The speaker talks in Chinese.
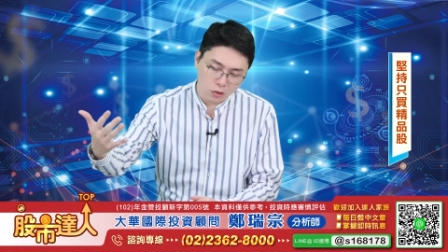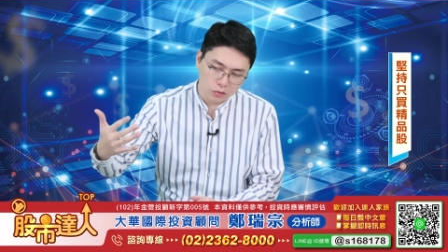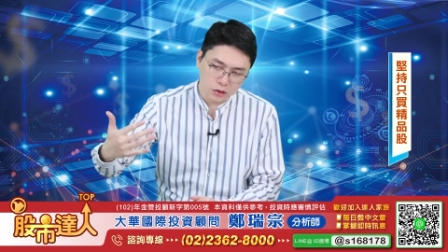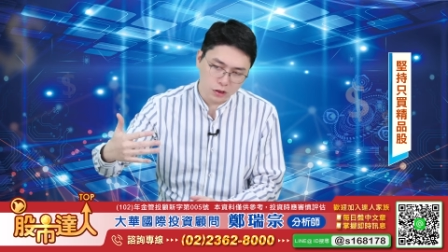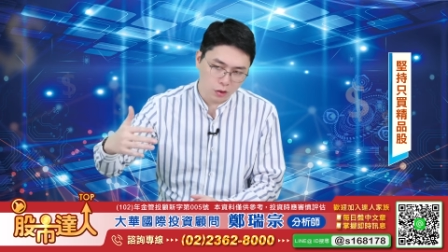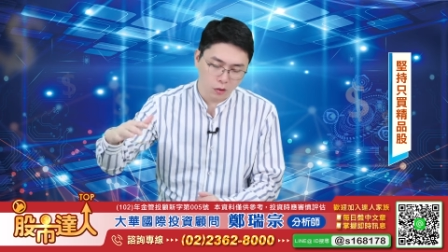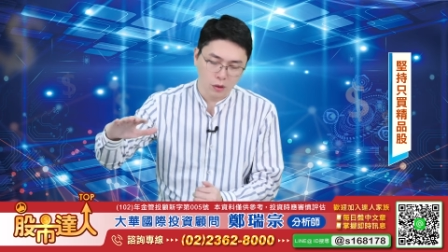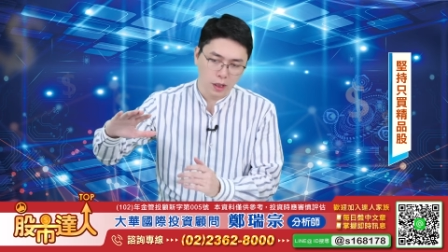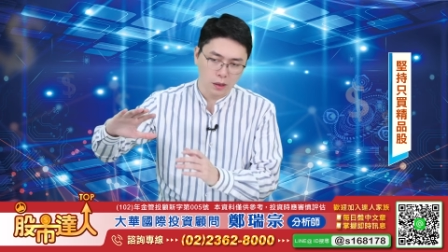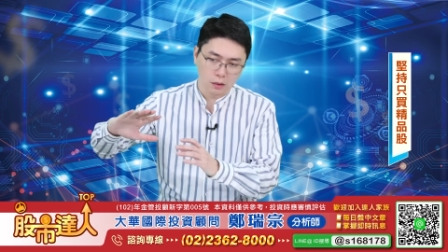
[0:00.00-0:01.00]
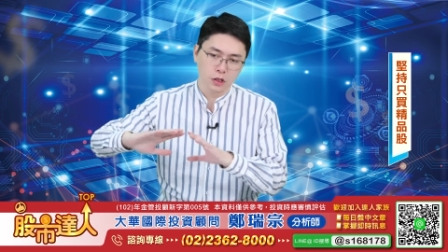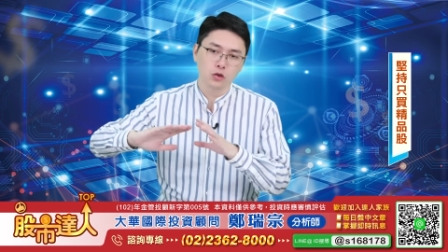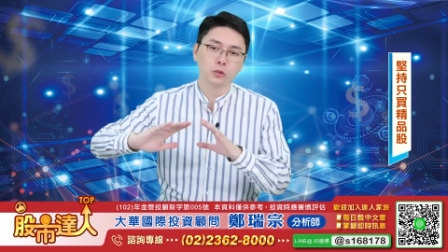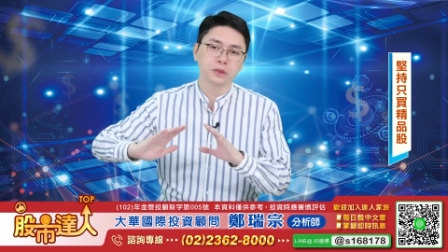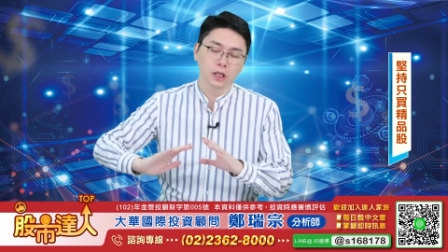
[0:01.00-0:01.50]
红、奇宏啊低
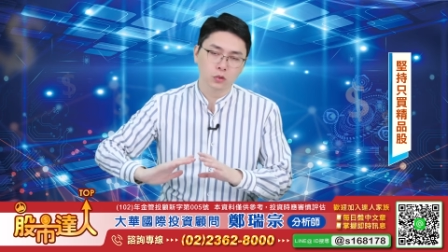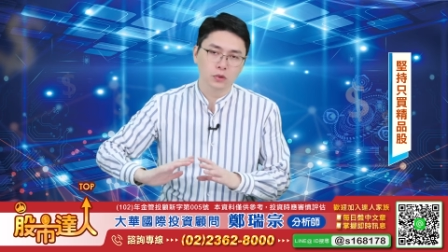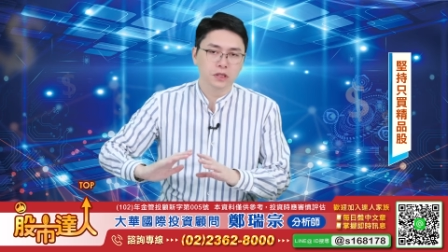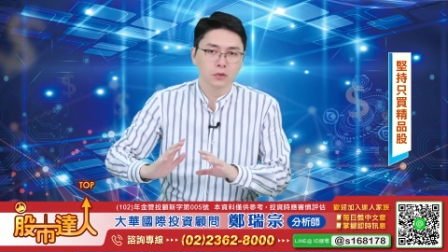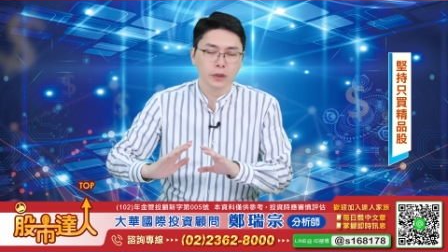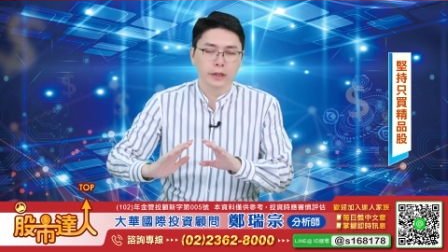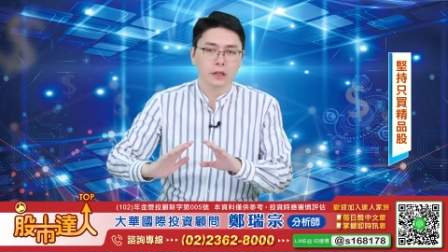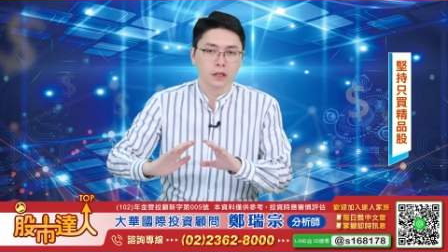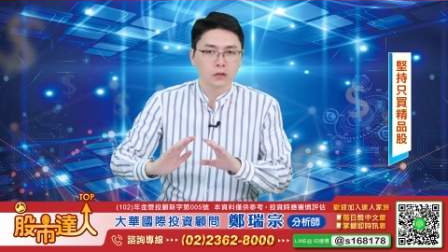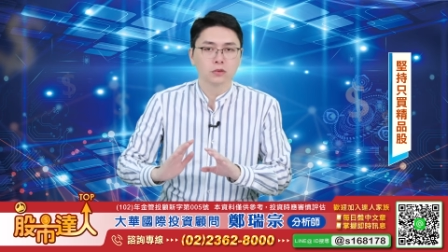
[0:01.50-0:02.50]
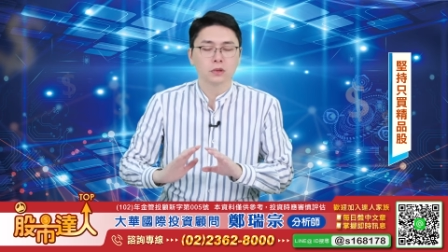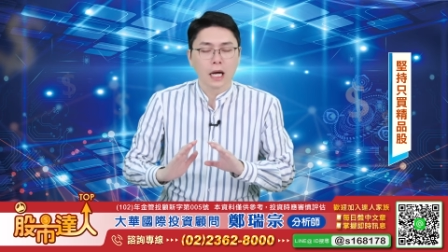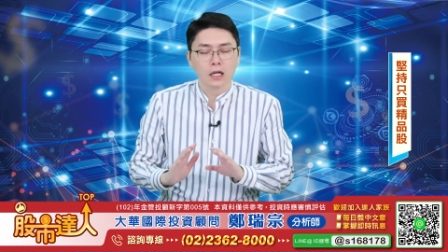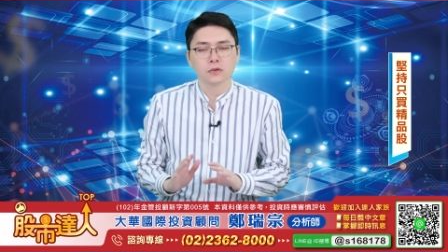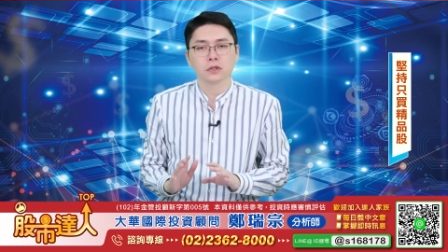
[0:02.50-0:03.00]
估比较多，是因为当初
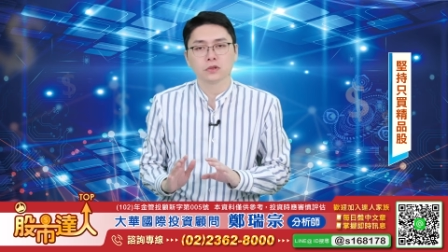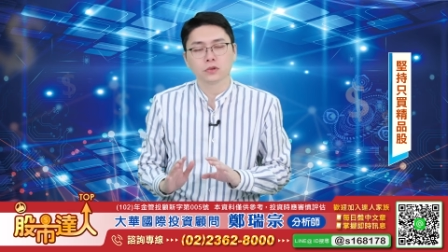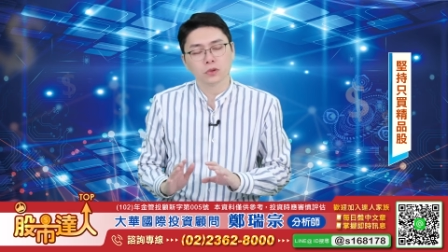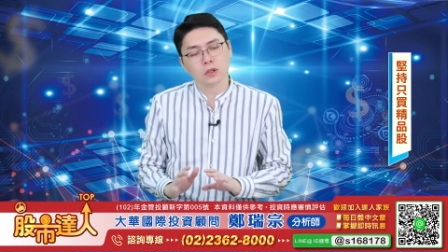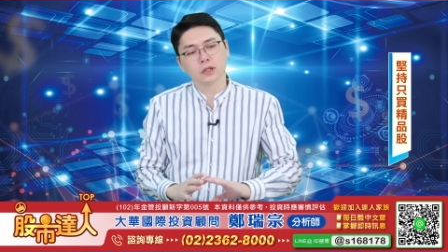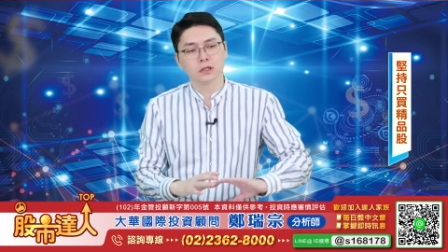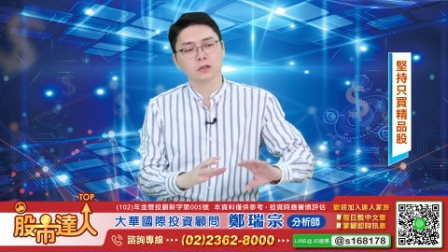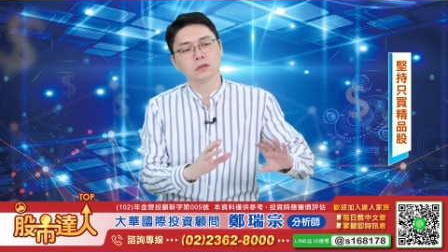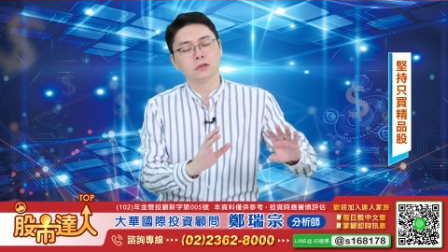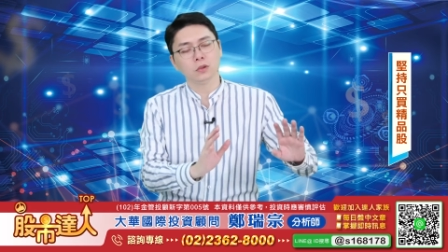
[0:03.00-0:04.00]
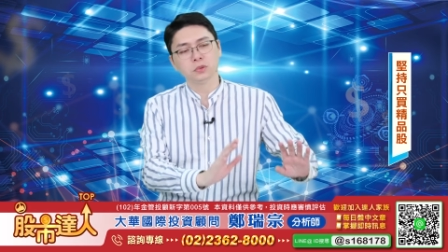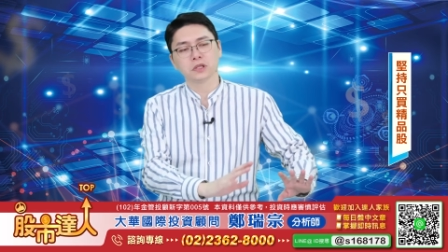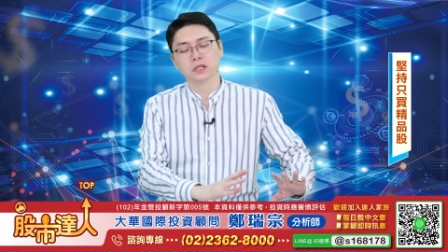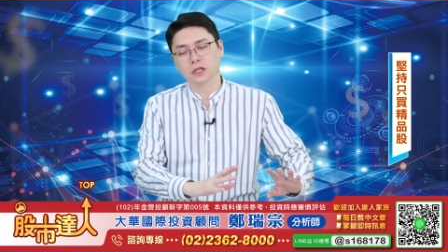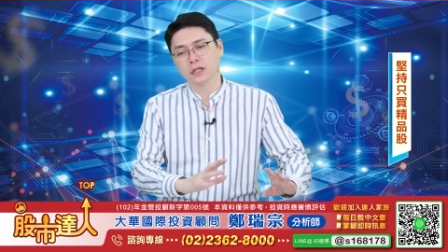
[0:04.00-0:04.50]
大家认为就是说，哎、啊，你是
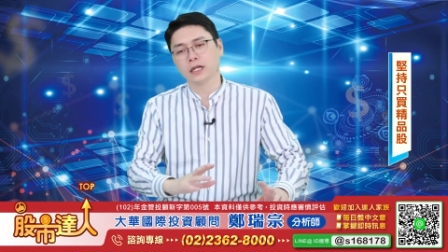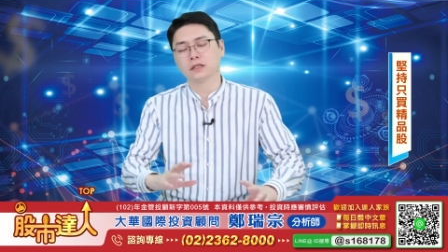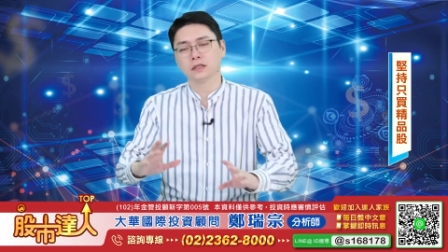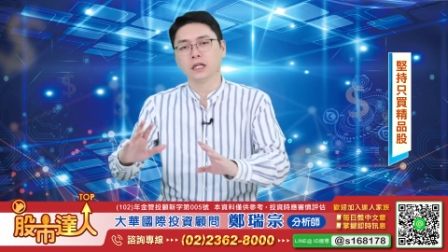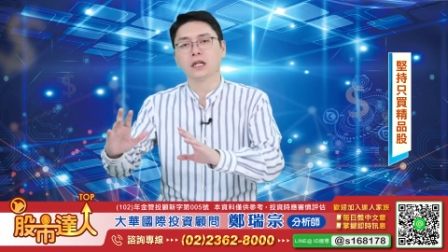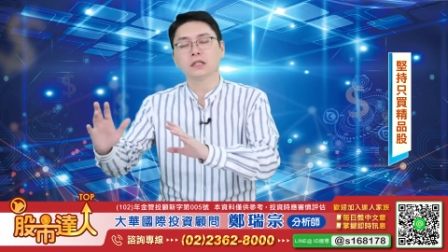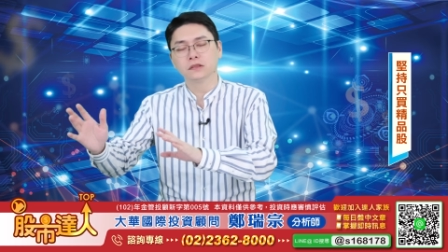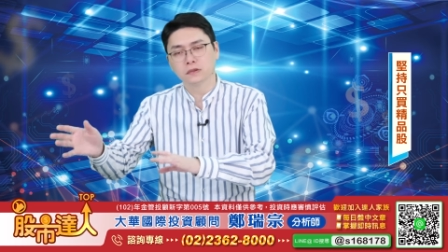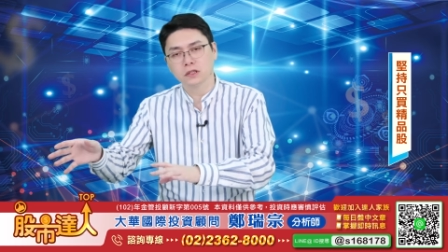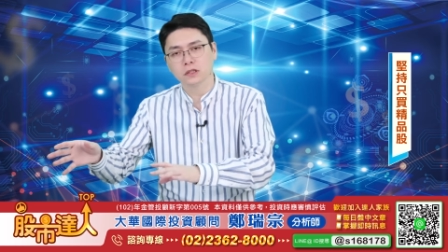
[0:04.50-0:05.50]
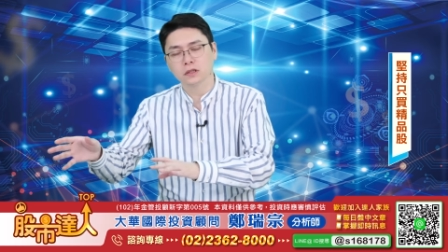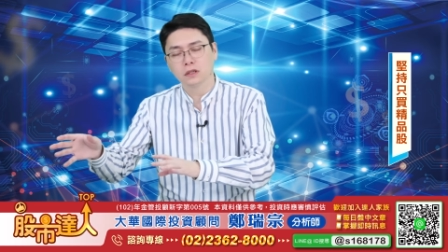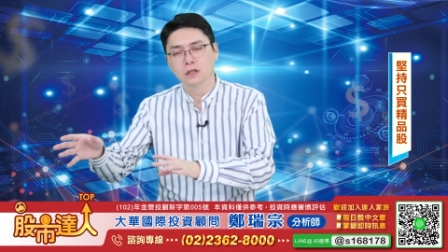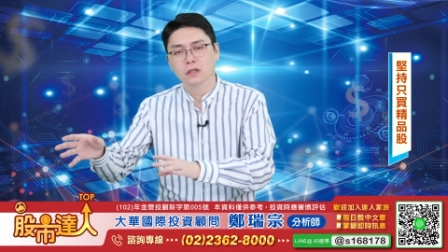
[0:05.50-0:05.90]
notebook 的，人家是 A I 伺服器的，